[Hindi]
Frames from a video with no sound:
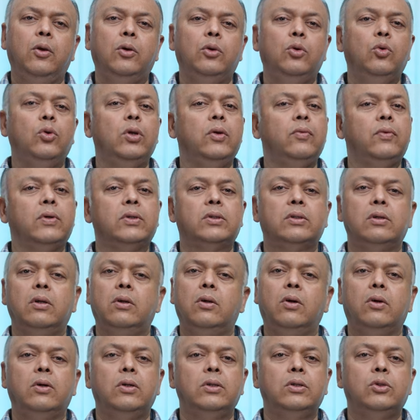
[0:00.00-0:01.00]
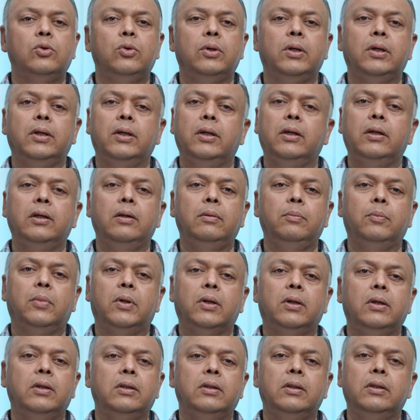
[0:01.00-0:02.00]
यूनिवर्सल लॉज जो हैं
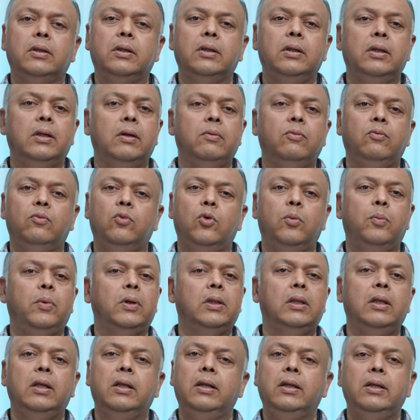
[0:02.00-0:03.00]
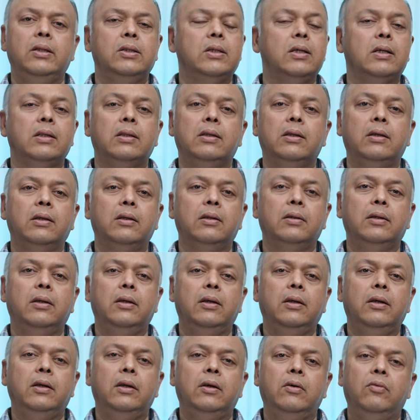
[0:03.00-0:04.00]
प्रकृति के नियम वो बदले नहीं जाते
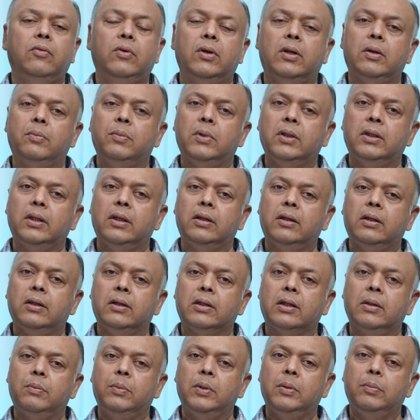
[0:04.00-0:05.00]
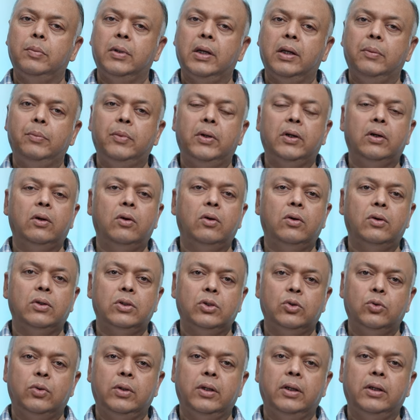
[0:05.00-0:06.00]
फिर हमने देखा कि भी मैन मेड लॉज
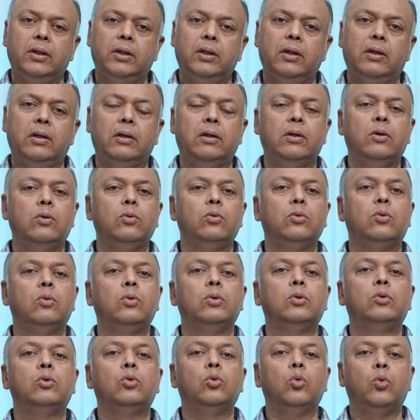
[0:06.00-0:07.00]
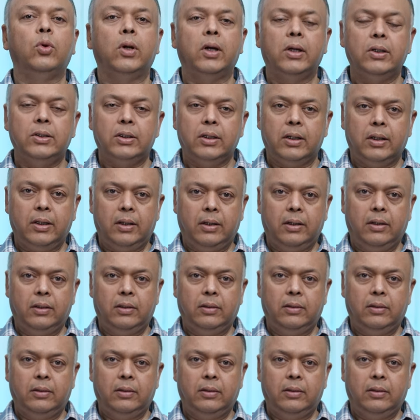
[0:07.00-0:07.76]
जो हैं अगर उनको तोड़ा जाए